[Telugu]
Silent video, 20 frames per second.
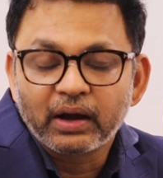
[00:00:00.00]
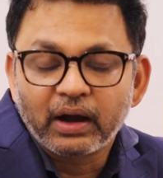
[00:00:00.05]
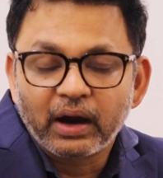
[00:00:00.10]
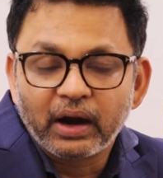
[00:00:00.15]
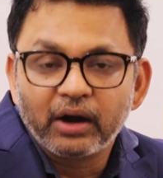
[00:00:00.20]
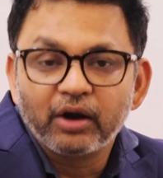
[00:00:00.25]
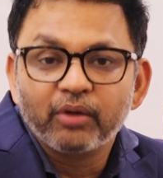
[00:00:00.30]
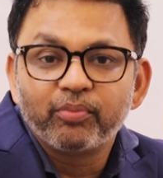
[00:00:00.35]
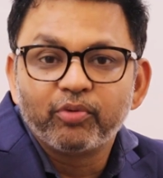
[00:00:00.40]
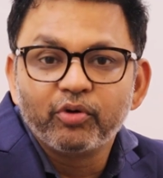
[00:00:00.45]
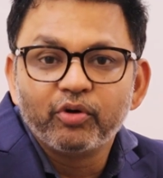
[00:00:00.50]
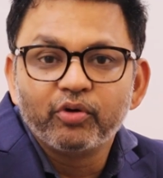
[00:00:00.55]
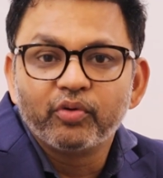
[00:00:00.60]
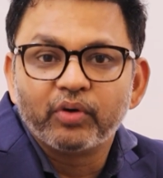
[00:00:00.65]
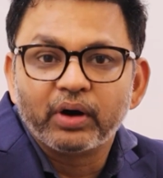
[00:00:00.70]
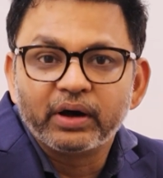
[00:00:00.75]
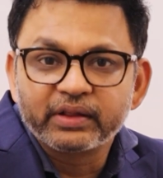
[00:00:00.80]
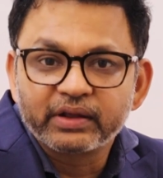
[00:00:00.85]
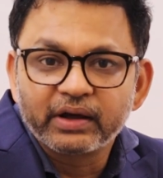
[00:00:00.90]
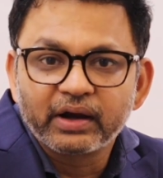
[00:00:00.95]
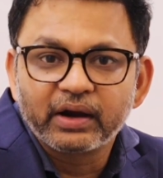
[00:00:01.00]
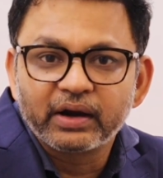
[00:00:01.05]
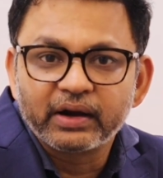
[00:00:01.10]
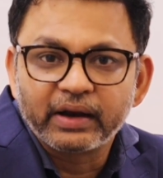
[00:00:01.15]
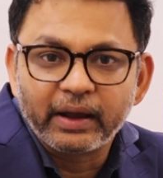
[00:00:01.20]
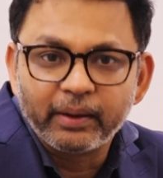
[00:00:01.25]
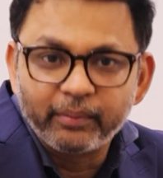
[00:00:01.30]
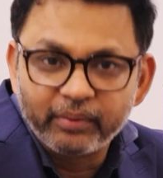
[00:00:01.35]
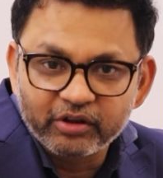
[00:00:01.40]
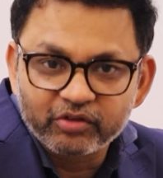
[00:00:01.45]
కాళ్ళ పుళ్ళు అధికంగా
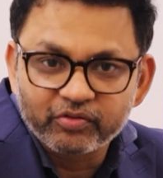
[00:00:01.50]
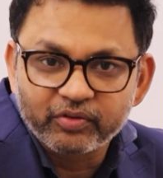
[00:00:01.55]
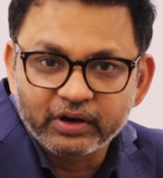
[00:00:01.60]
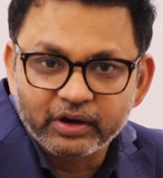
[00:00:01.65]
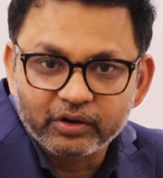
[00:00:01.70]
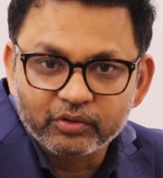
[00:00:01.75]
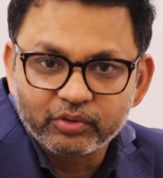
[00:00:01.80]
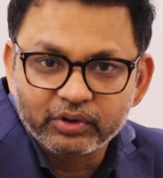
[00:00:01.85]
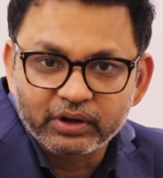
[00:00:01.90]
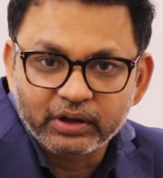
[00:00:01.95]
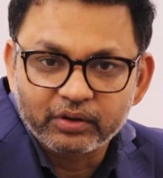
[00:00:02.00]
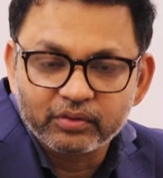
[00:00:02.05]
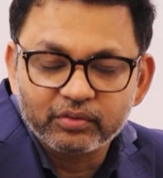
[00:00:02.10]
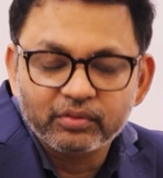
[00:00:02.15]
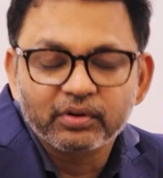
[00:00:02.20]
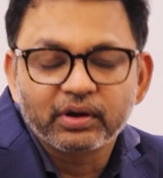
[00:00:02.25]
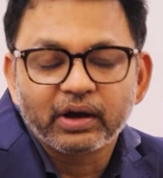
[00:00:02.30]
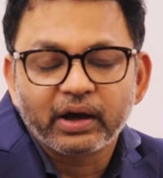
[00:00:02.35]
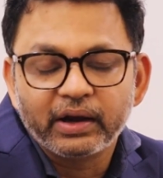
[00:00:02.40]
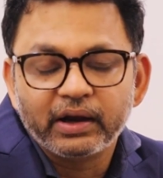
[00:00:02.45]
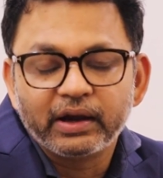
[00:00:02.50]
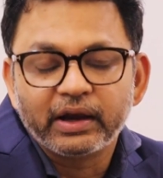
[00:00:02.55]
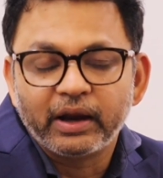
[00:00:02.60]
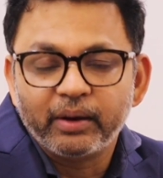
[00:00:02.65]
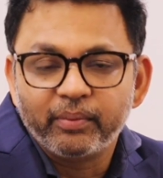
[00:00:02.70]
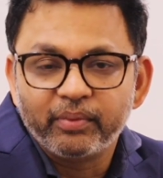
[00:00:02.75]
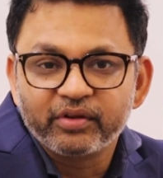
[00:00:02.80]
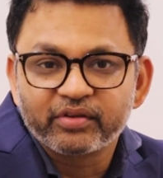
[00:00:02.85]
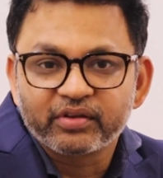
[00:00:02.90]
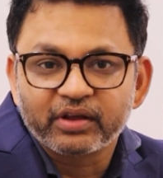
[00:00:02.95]
డయాబెటీస్ వల్ల అనుకుంటారు కానీ
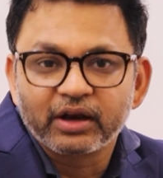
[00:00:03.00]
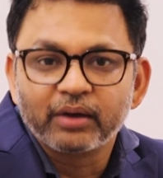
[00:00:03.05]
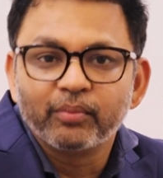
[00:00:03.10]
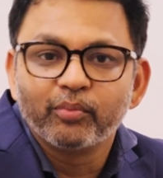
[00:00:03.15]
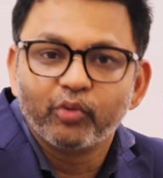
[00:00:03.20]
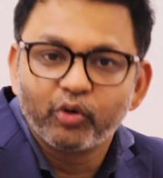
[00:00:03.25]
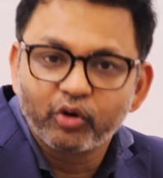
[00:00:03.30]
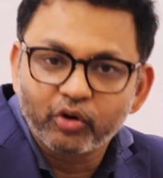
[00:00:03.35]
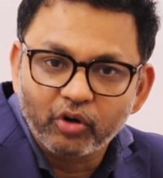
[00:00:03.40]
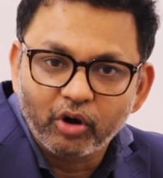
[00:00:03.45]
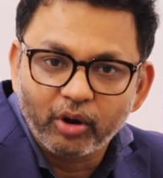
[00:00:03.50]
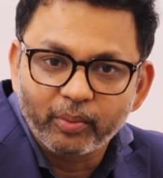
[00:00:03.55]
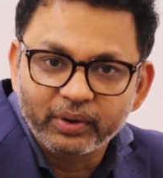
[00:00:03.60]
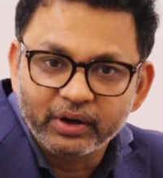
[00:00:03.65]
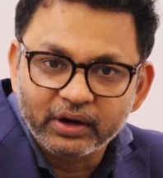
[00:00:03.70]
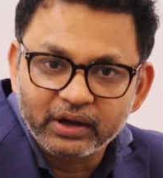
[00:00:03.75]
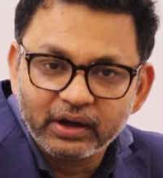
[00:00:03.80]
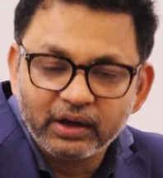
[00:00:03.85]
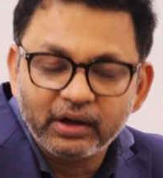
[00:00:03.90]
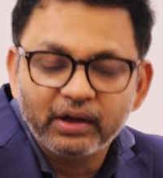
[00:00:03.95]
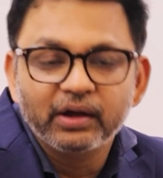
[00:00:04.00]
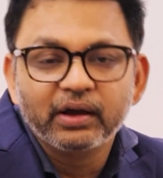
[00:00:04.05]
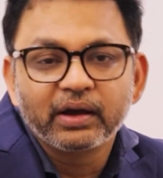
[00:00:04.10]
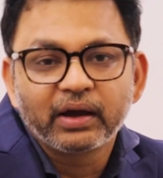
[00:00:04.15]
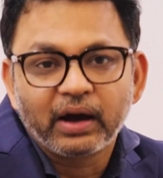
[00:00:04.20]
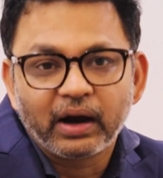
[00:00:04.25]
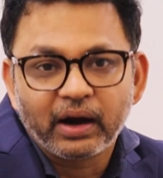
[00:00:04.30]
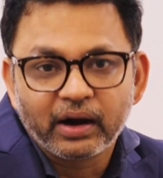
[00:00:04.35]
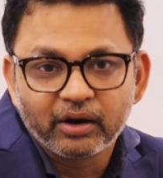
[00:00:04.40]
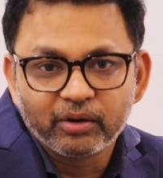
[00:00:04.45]
డయాబెటీస్ కన్నా మోర్ కామన్గా
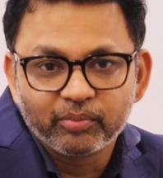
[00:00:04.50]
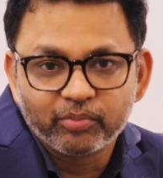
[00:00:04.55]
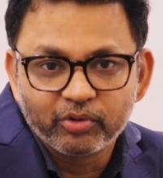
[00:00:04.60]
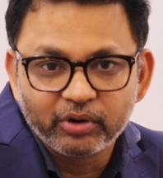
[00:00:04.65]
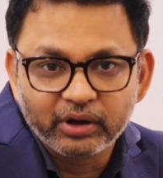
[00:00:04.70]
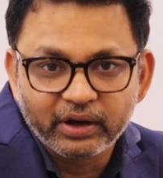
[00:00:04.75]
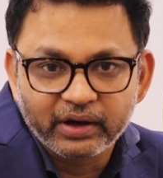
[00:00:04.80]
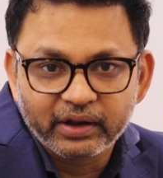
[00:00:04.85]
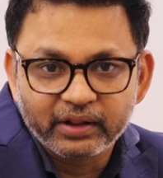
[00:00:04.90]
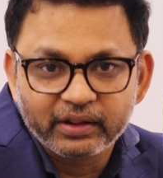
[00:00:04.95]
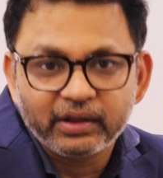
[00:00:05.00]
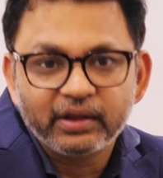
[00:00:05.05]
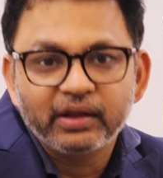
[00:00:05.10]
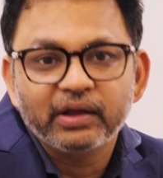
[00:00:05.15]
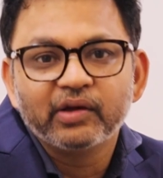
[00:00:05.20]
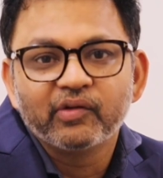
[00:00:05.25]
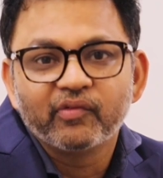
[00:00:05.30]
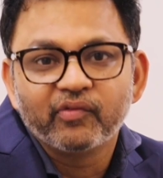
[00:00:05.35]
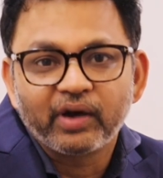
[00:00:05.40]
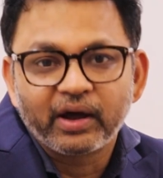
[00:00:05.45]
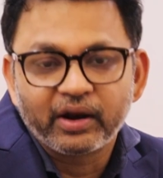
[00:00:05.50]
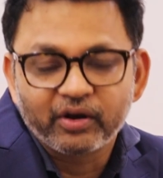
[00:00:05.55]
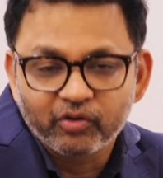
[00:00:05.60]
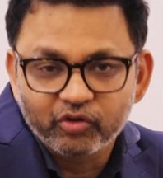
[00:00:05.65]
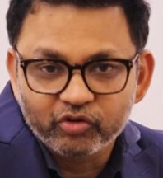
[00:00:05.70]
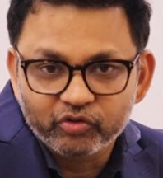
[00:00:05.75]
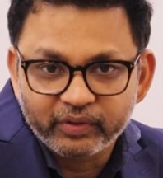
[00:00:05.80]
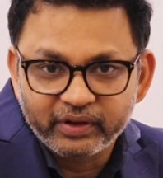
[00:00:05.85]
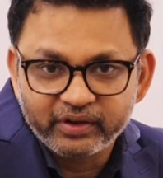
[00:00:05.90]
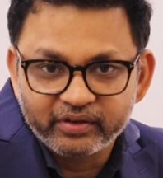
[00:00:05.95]
కాళ్ళ పుళ్ళు అనేది
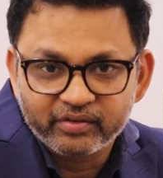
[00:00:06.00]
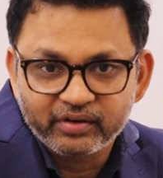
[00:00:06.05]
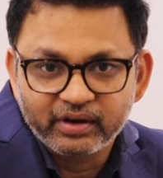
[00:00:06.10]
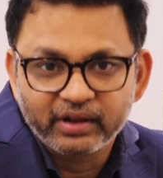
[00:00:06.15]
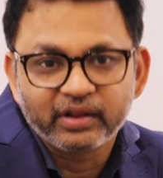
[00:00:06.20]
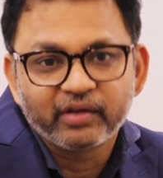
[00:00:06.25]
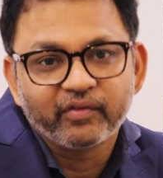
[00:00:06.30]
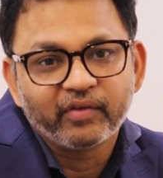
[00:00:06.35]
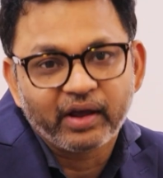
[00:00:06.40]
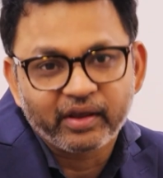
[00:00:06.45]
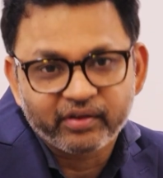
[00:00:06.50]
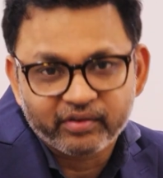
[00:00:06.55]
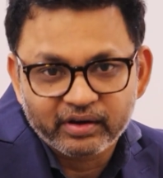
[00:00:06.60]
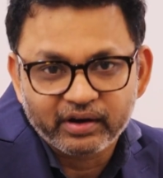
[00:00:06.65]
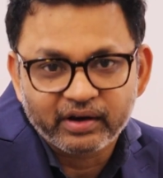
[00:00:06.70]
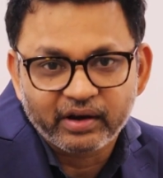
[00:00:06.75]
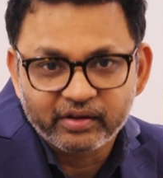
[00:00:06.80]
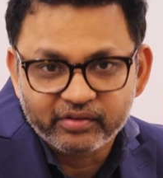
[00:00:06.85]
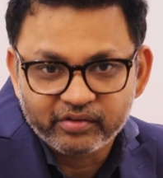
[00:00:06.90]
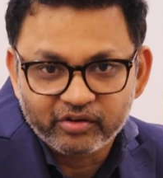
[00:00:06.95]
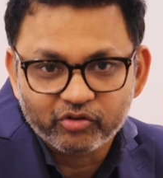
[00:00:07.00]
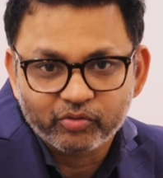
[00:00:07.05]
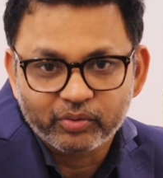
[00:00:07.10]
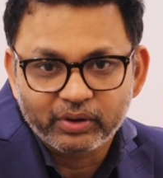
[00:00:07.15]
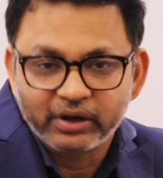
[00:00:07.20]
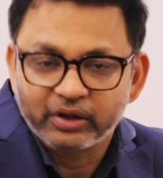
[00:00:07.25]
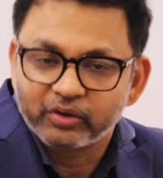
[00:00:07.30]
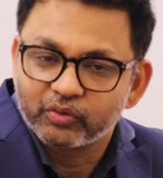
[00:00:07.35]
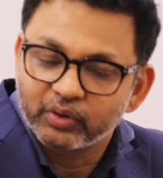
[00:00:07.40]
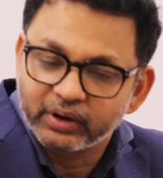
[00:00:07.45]
వ్యారికోస్ వెయిన్స్ లేదా వ్యాస్కులర్ అల్సర్స్ వల్ల
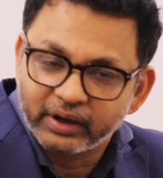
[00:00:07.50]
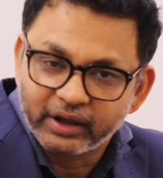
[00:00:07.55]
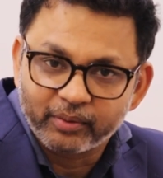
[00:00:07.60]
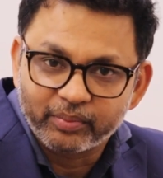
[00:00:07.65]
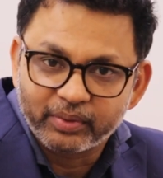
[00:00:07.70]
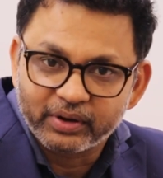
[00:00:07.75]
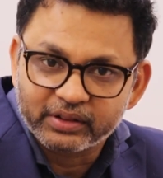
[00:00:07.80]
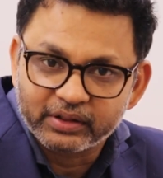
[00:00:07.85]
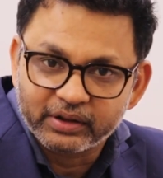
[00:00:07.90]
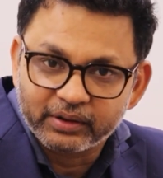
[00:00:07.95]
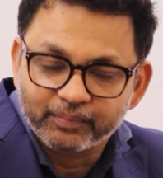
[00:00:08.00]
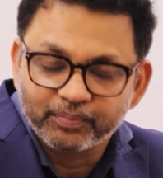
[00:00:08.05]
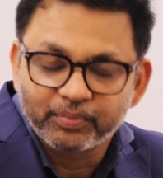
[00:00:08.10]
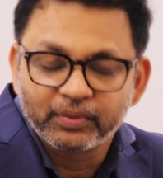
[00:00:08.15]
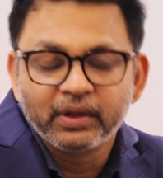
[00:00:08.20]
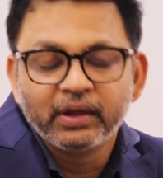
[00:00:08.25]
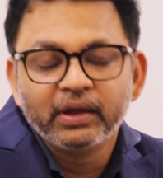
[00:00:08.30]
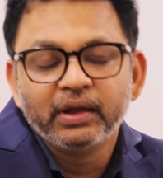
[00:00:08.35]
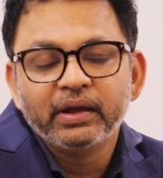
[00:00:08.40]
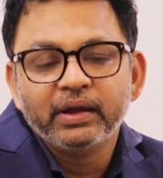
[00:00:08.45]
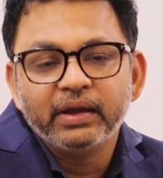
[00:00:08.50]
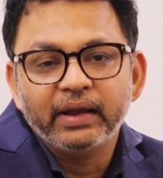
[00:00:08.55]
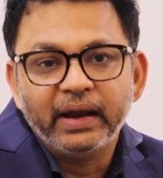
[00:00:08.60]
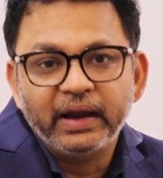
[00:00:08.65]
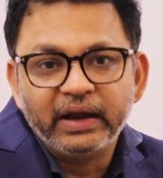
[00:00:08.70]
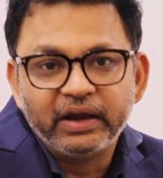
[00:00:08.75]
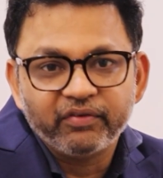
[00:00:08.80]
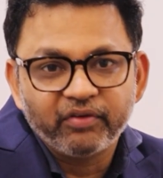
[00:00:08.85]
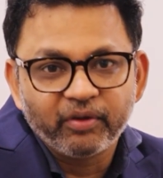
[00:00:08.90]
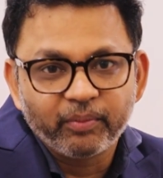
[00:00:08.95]
ఎక్కువగా ఏర్పడతాయి
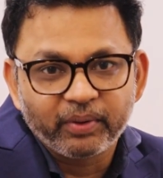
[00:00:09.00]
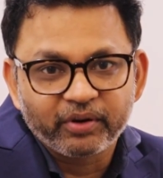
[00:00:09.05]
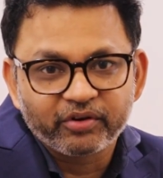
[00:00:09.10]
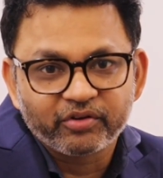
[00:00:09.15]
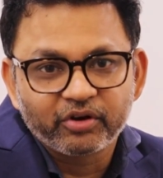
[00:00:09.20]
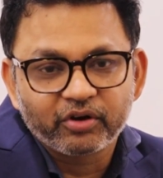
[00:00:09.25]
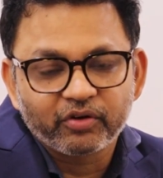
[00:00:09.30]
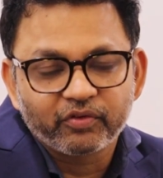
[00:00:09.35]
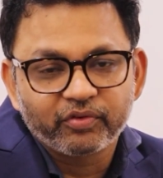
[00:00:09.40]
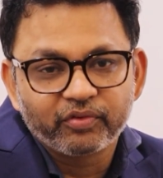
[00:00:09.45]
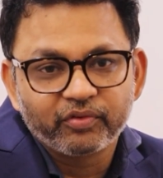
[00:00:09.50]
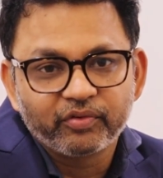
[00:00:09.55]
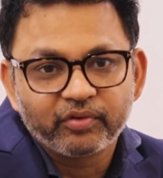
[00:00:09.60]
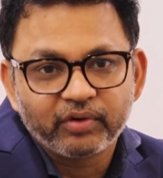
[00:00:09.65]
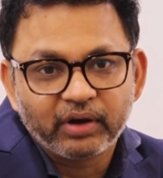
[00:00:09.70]
ఎయిటీ ఫైవ్ పర్సెంట్ ఆఫ్